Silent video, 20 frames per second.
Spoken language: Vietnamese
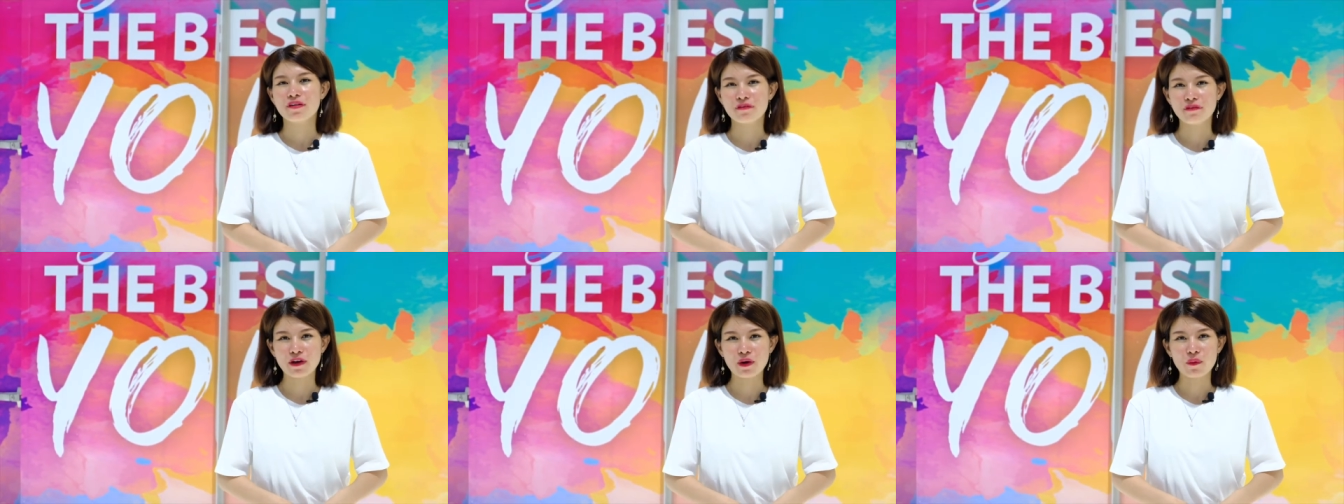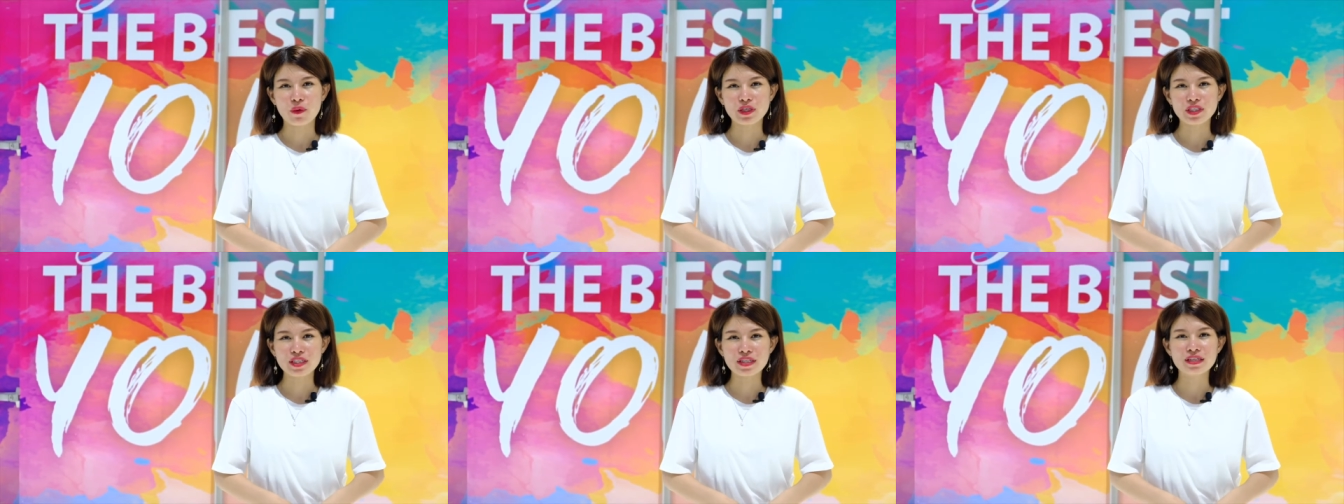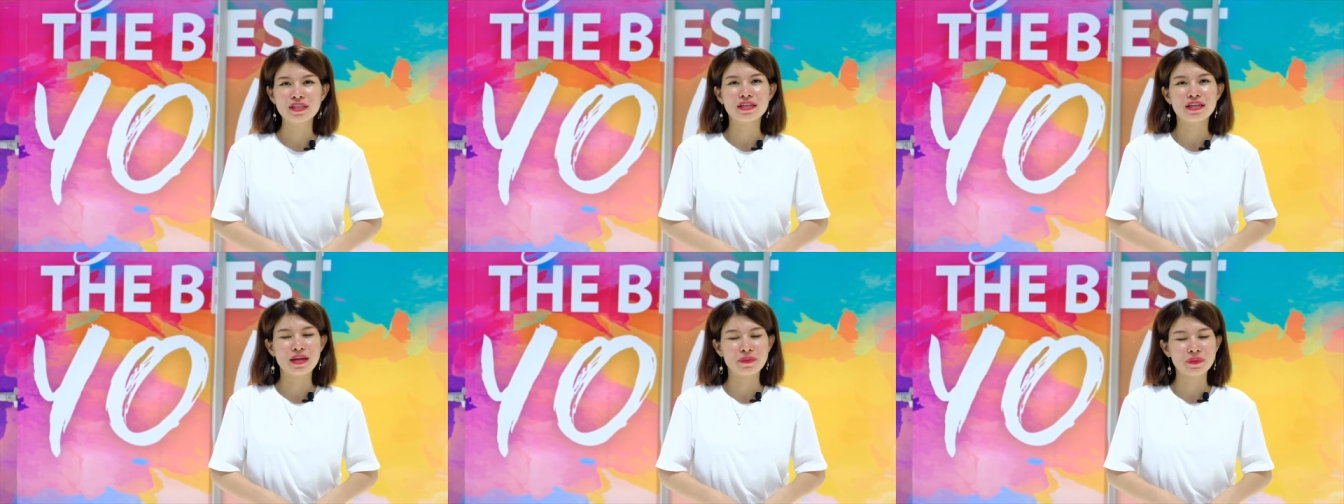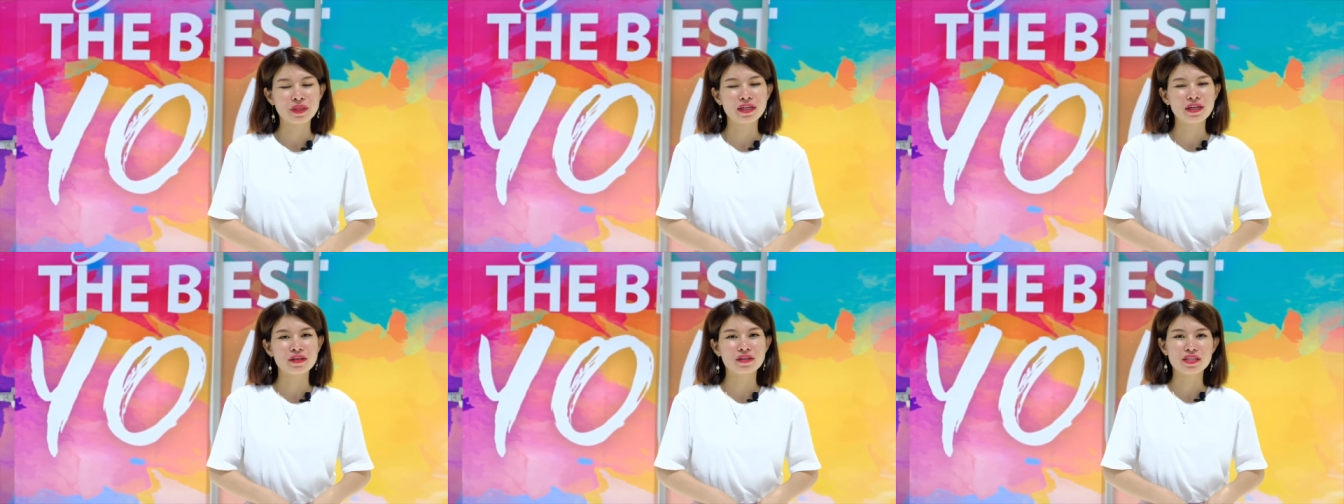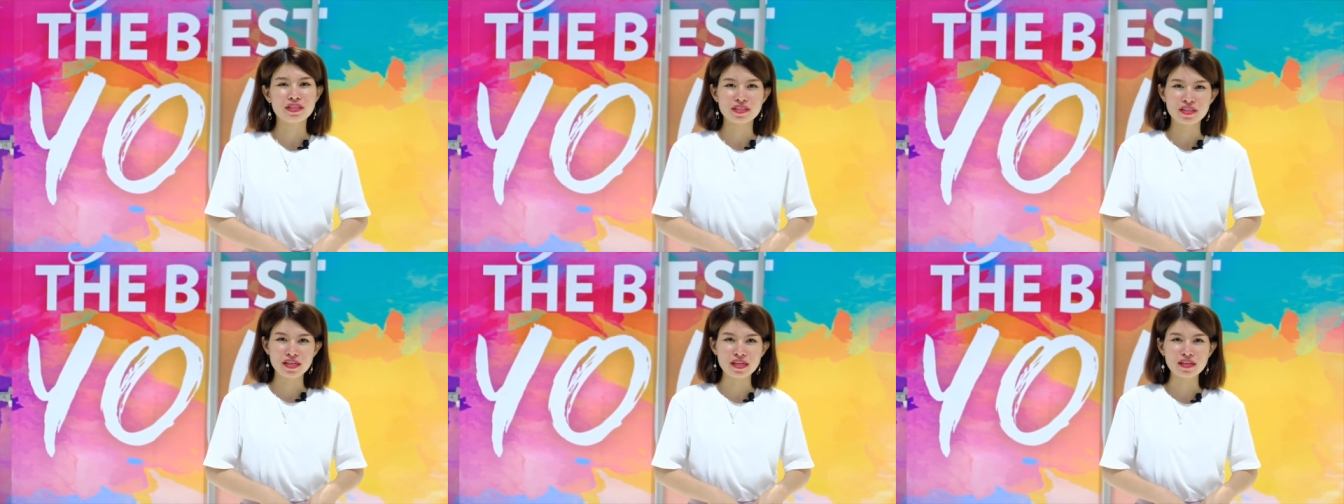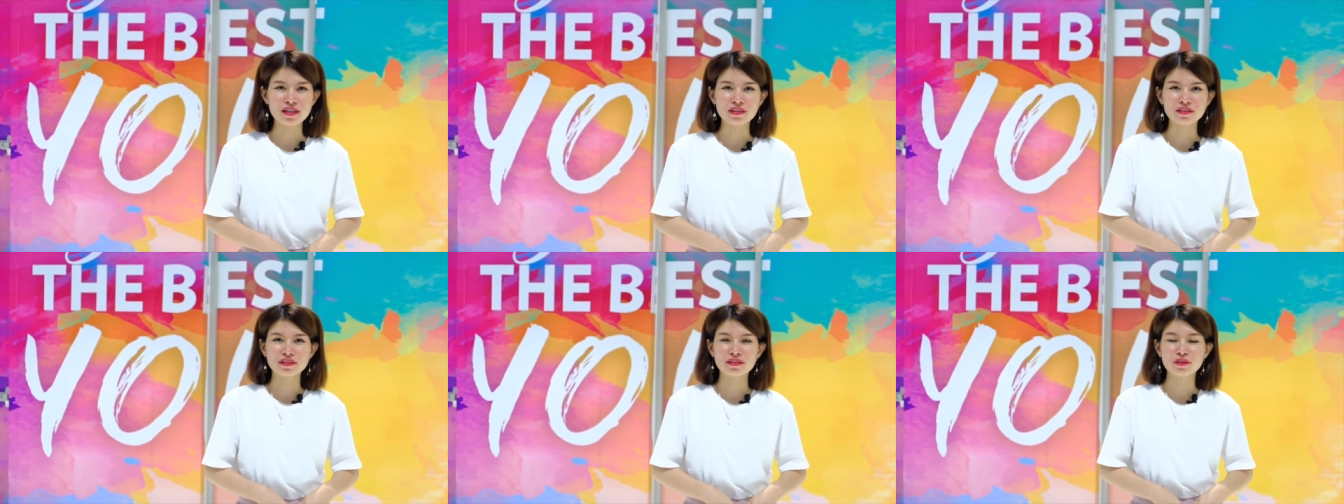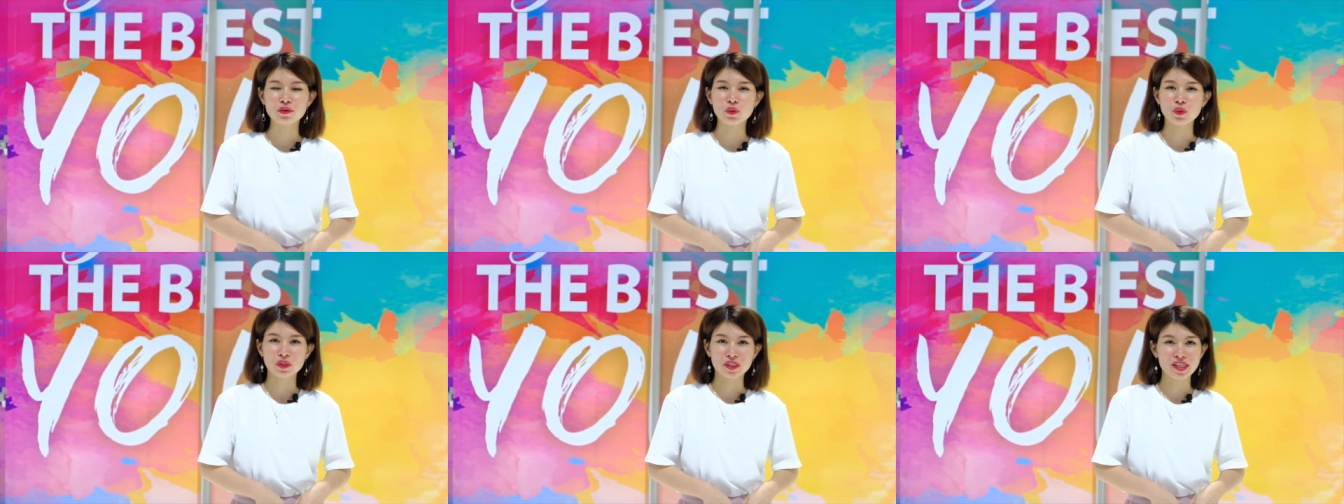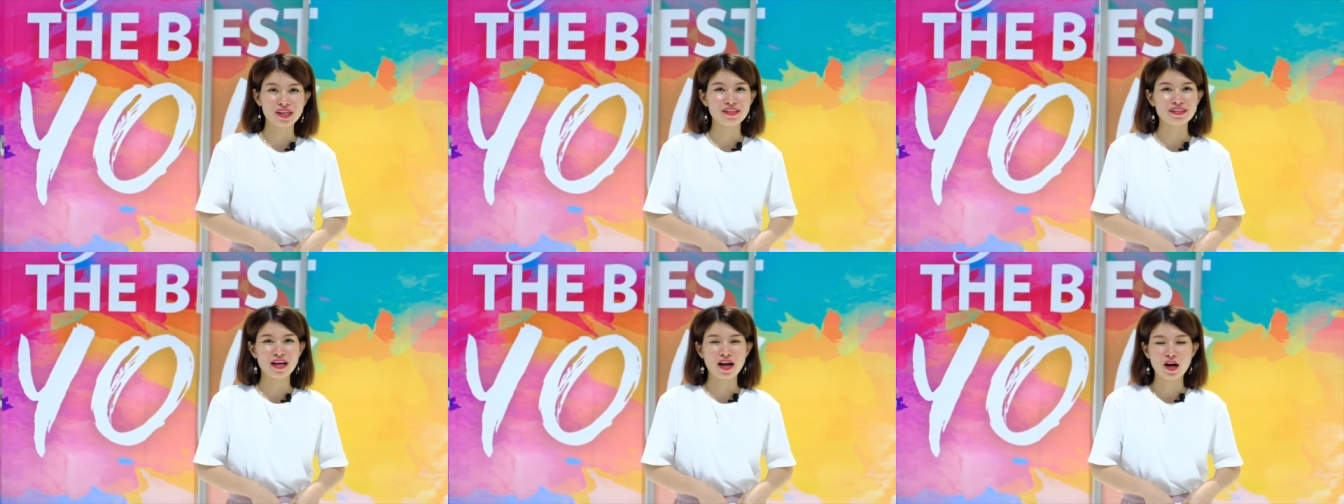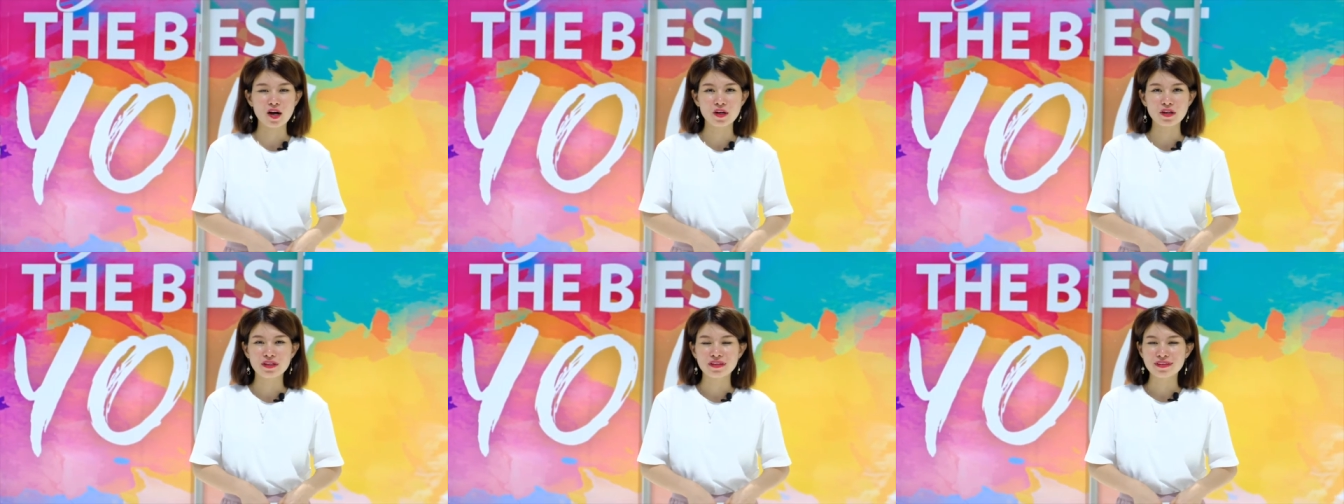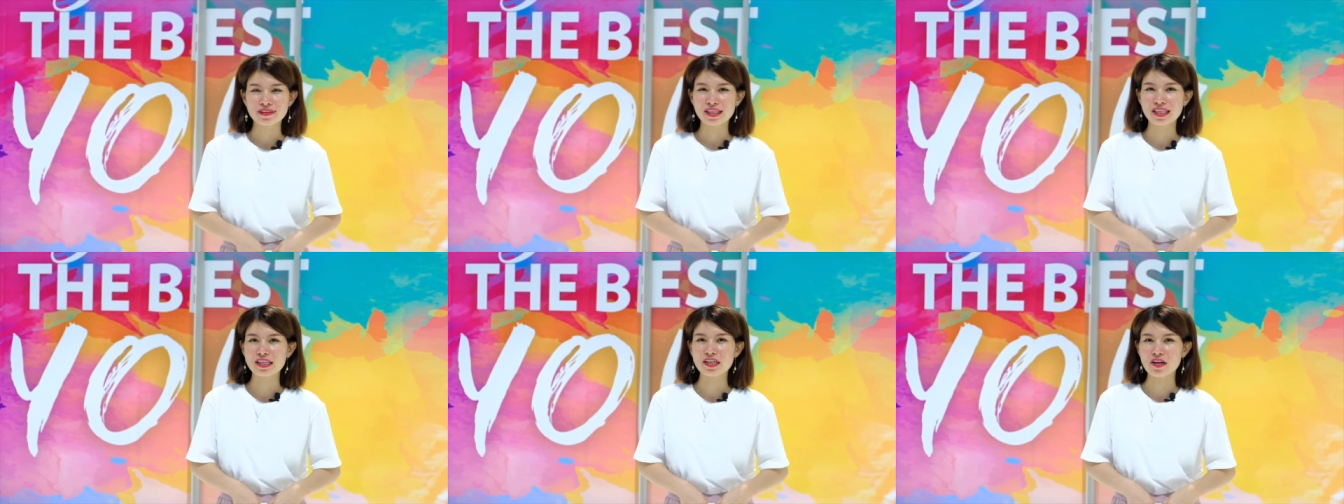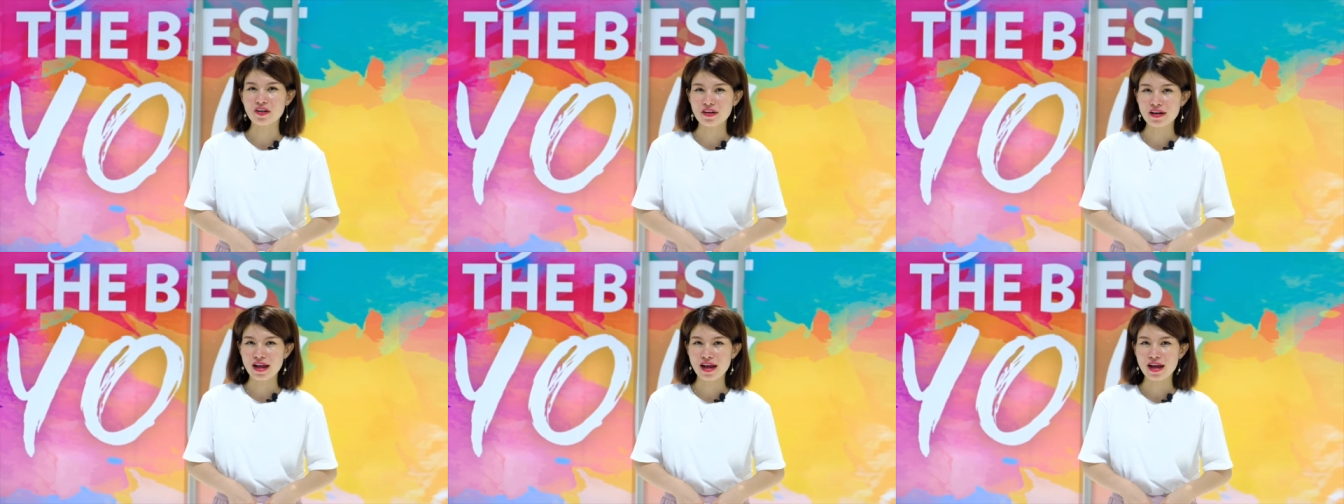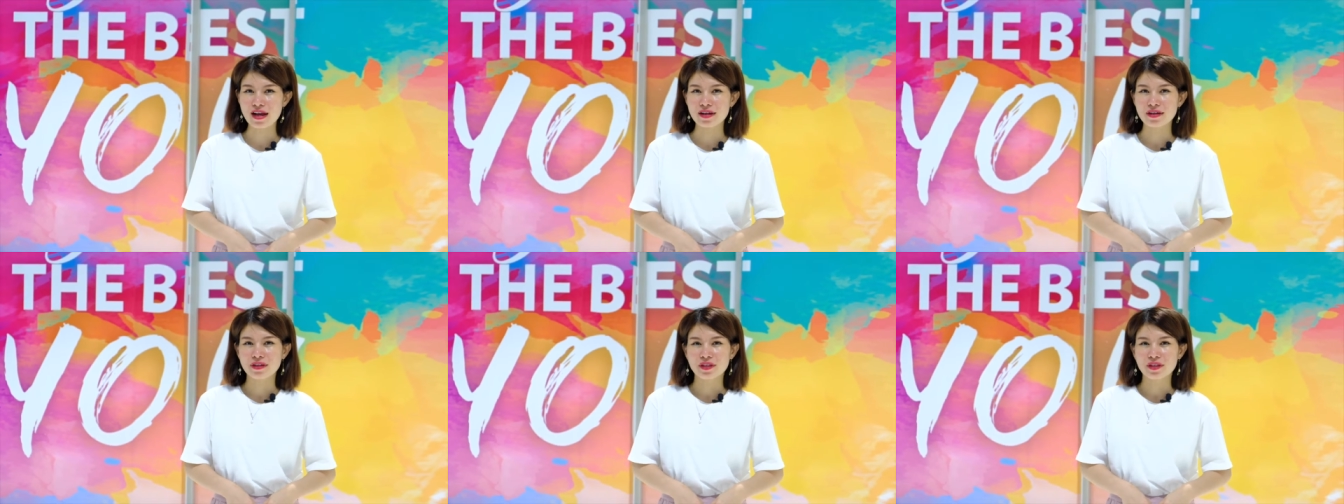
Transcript: vào quá trình làm thế nào để sinh lợi từ nguồn tiền đó, thì gọi là